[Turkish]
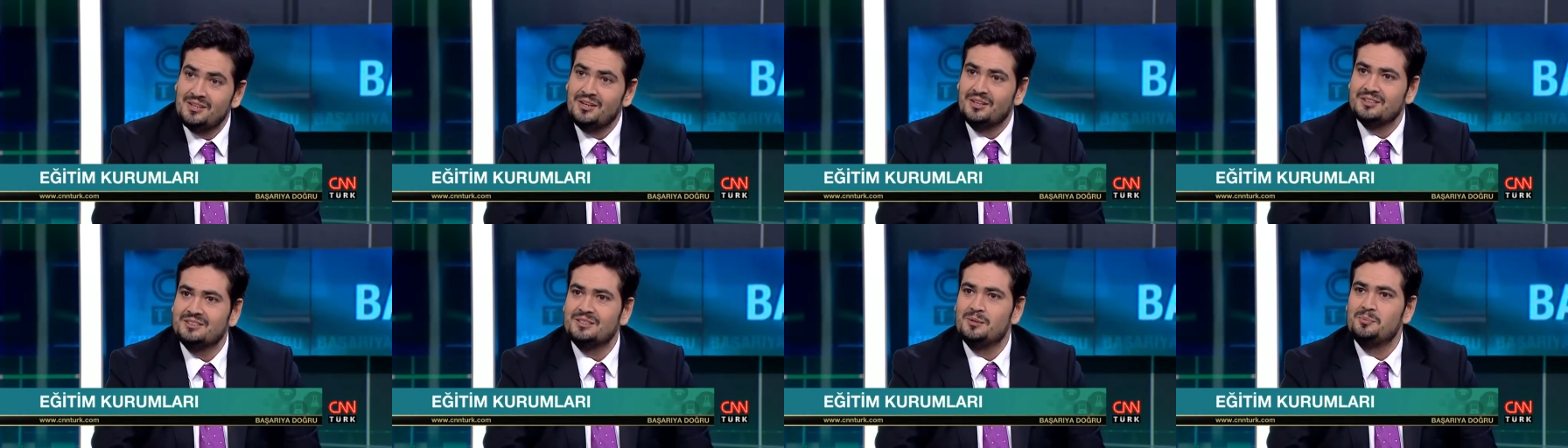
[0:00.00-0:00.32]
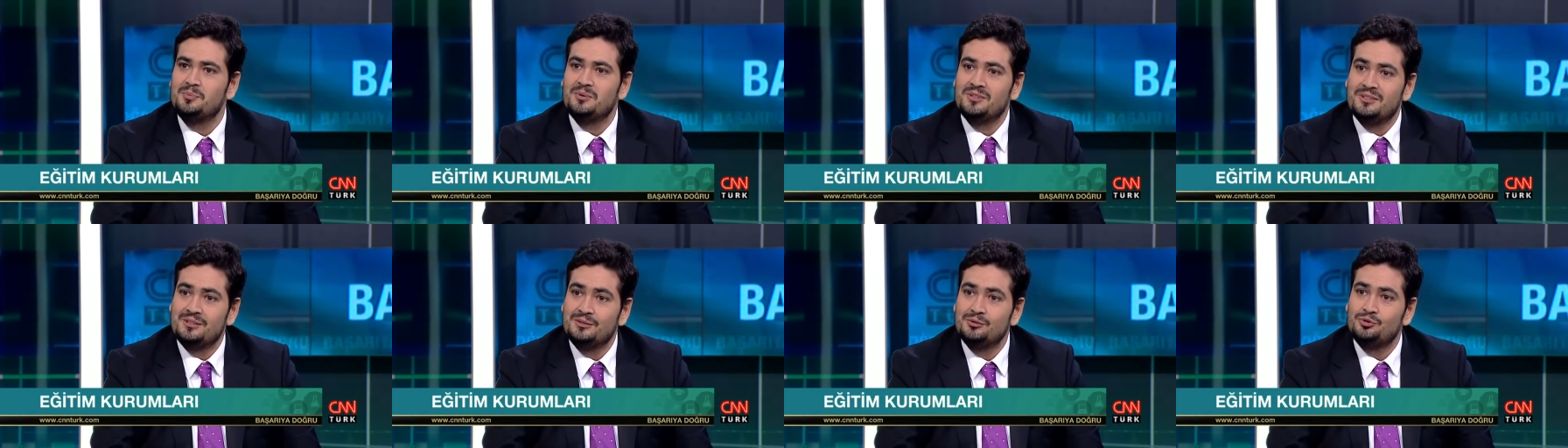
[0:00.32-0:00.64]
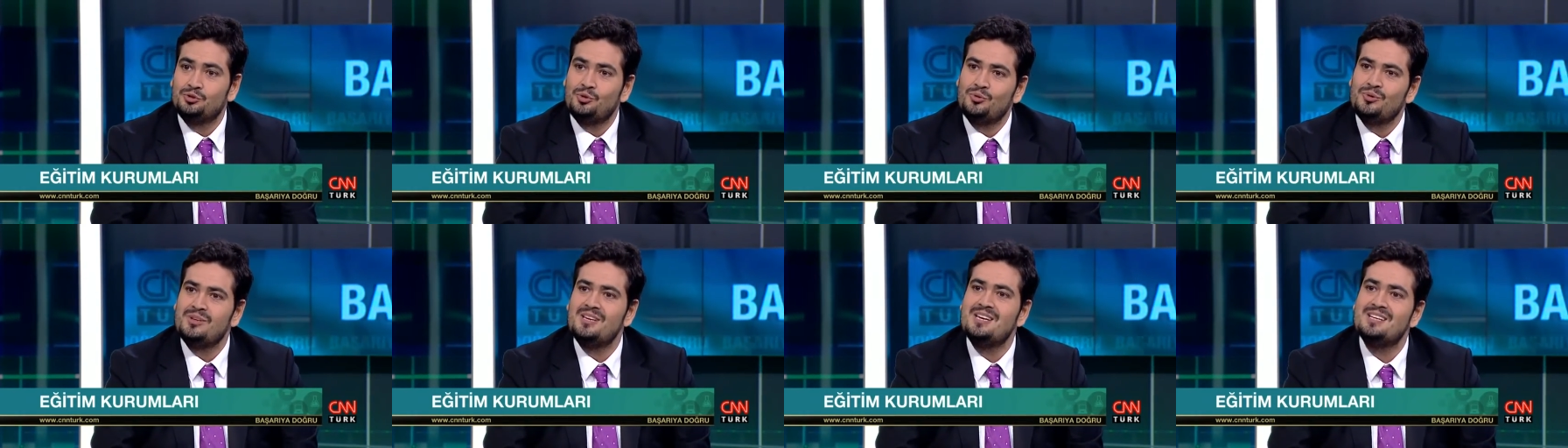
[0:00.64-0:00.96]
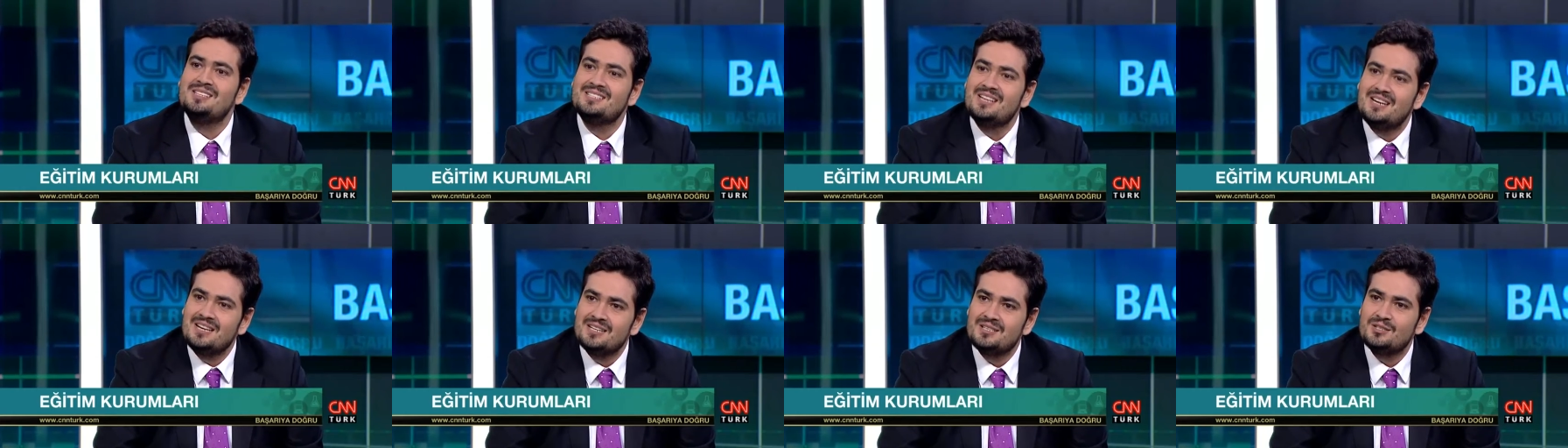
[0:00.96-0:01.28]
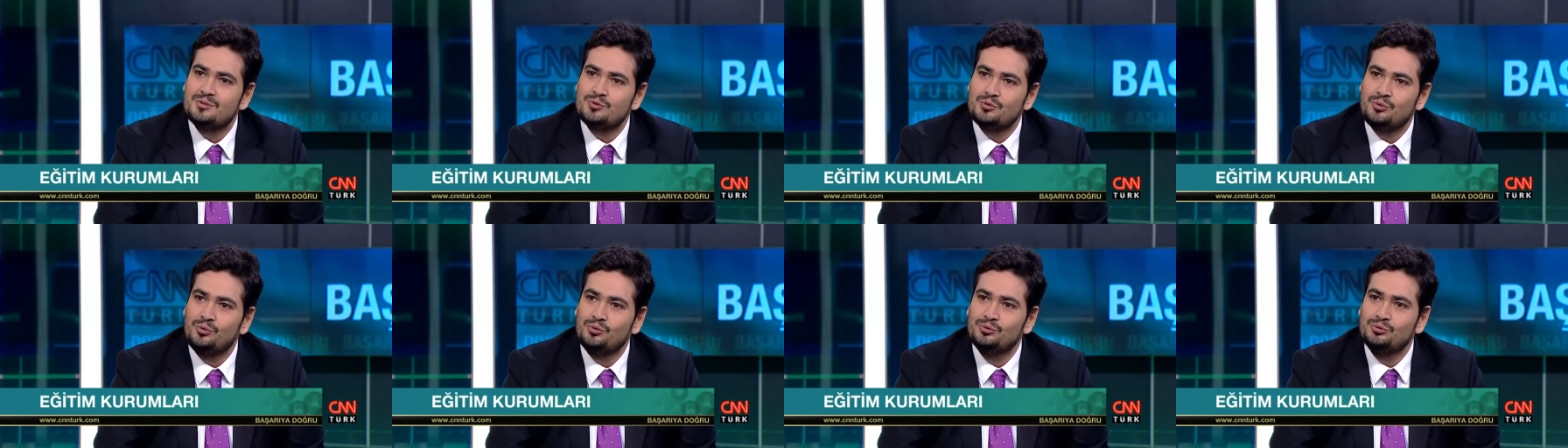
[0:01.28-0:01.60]
altyapılarının çok
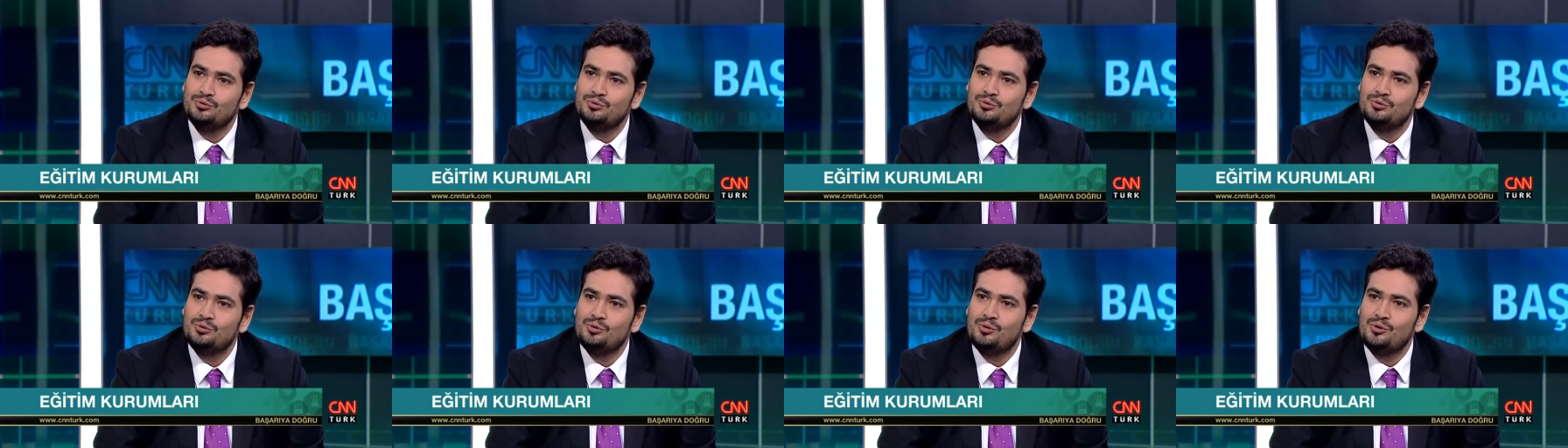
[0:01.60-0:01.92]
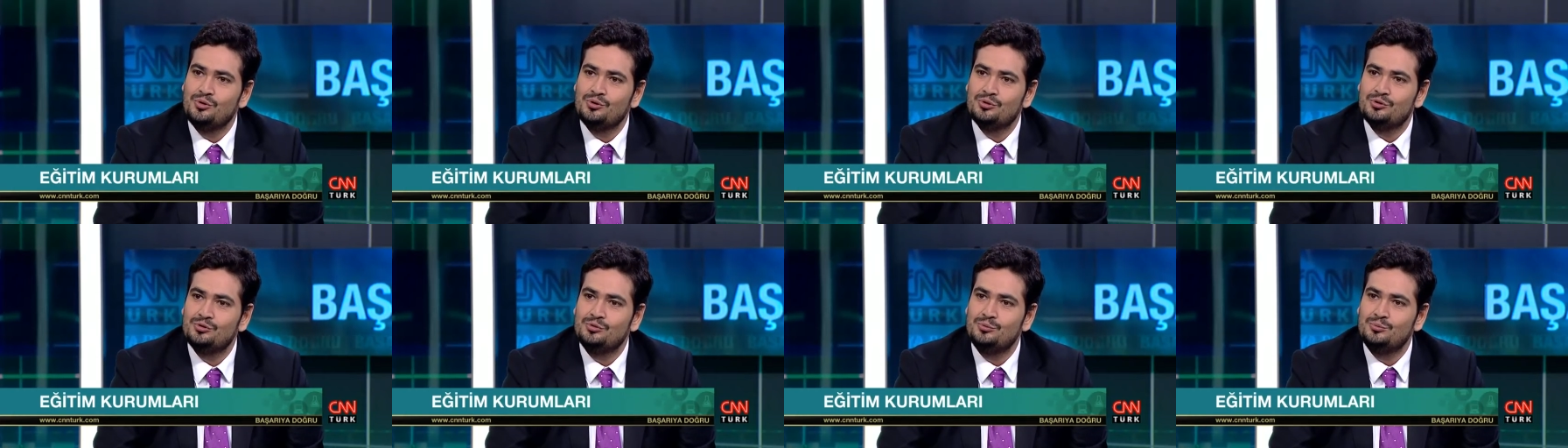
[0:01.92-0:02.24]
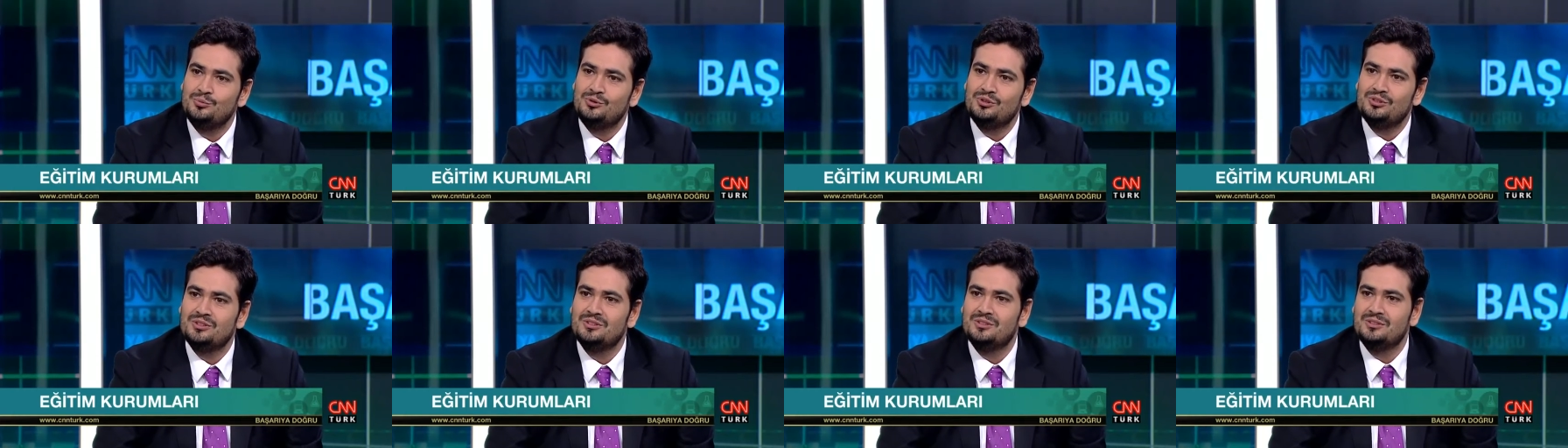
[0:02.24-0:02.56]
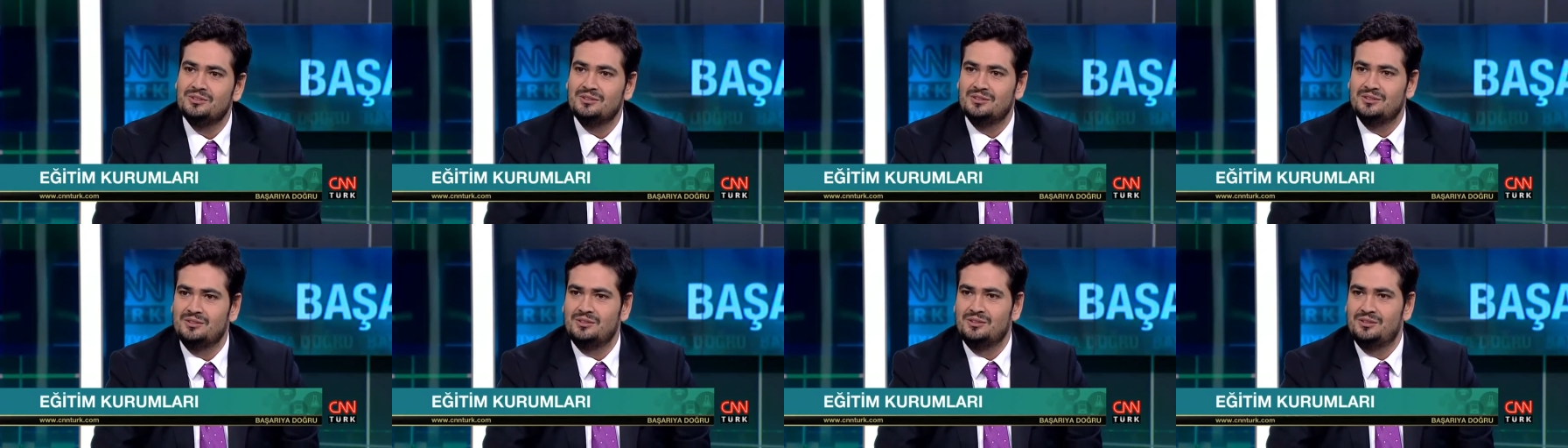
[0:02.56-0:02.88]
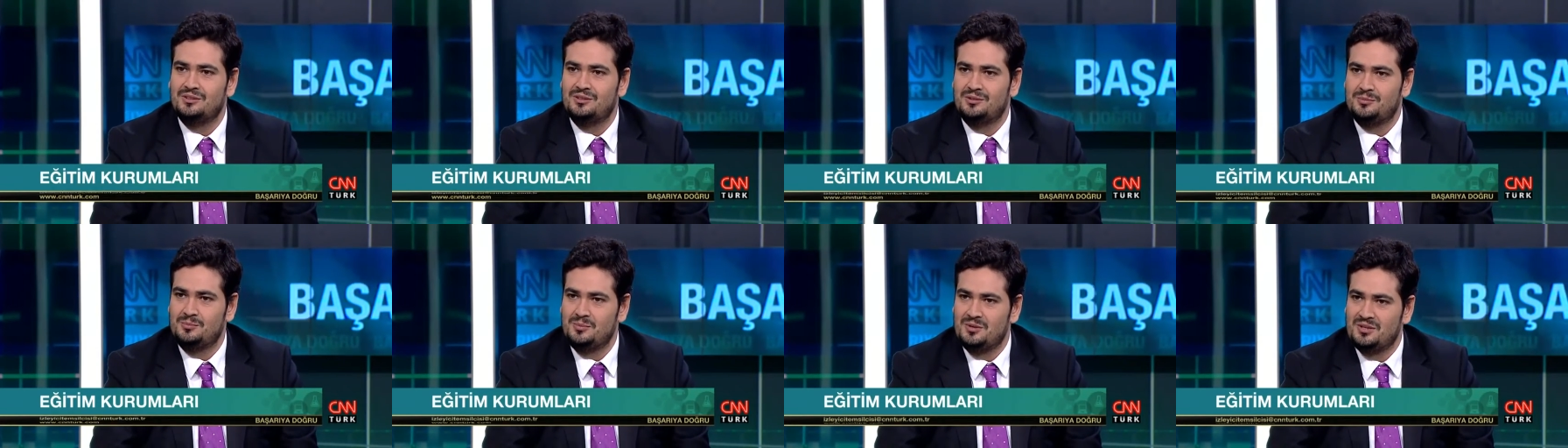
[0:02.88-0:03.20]
yetersiz olduğunu gördüğüm için
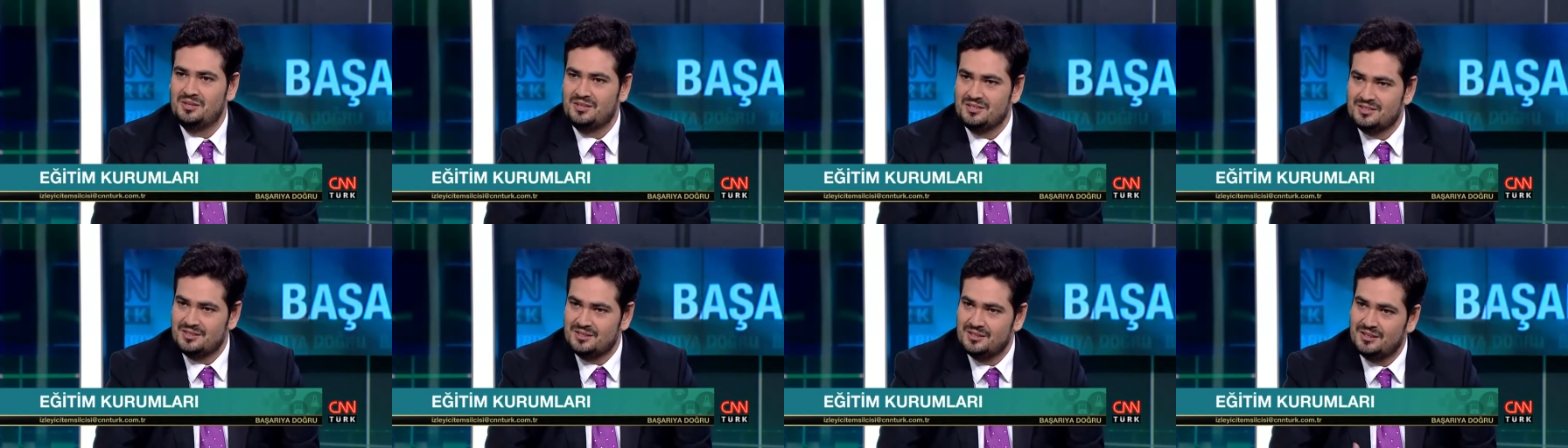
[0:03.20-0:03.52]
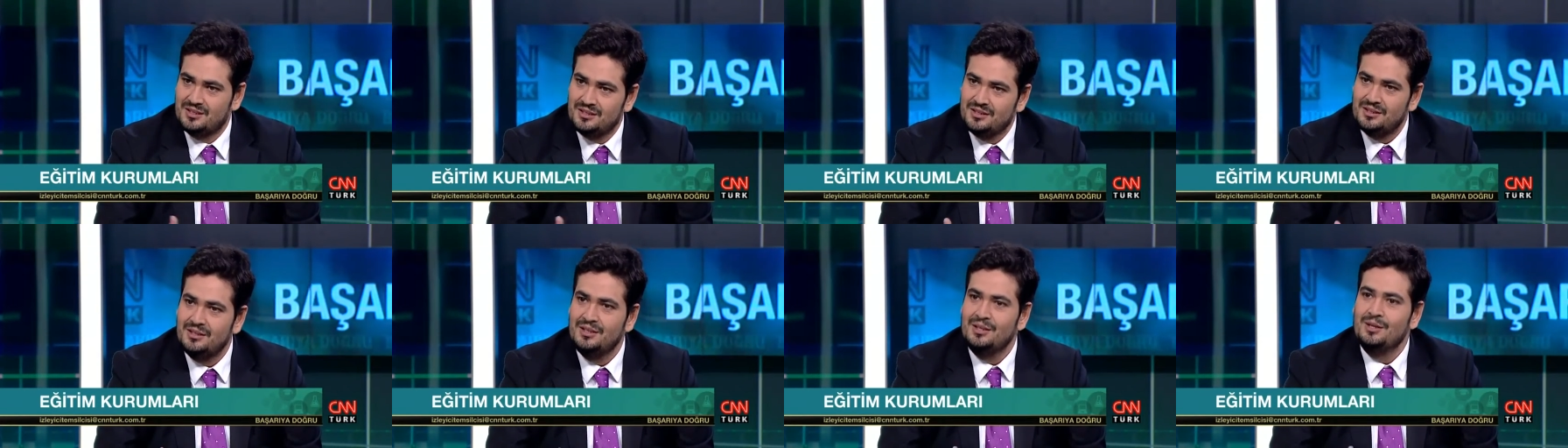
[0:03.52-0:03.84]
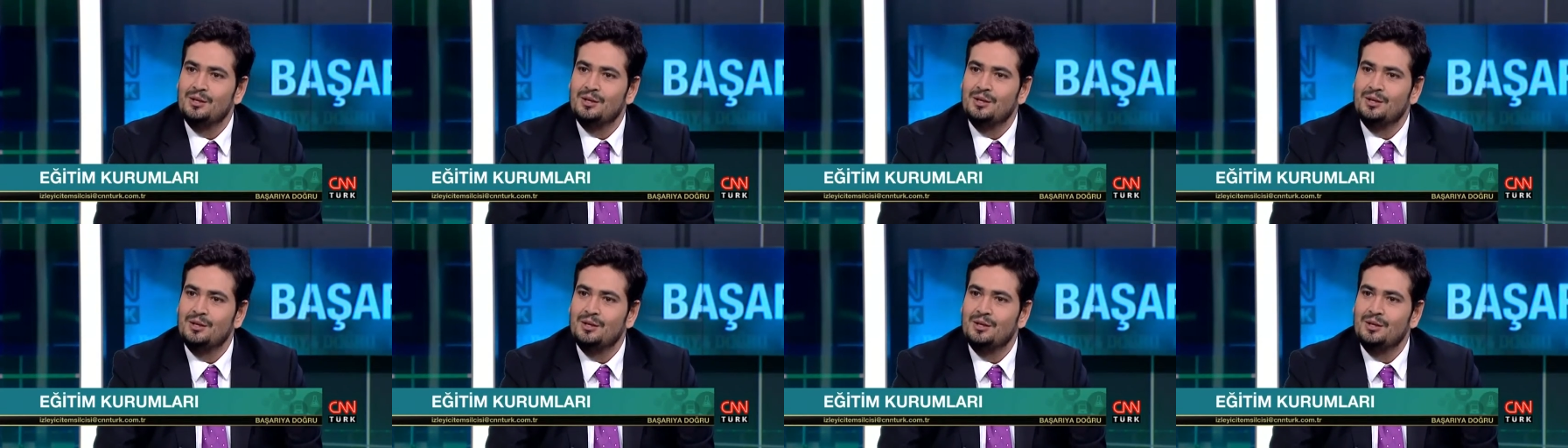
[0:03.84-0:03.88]
e, biraz da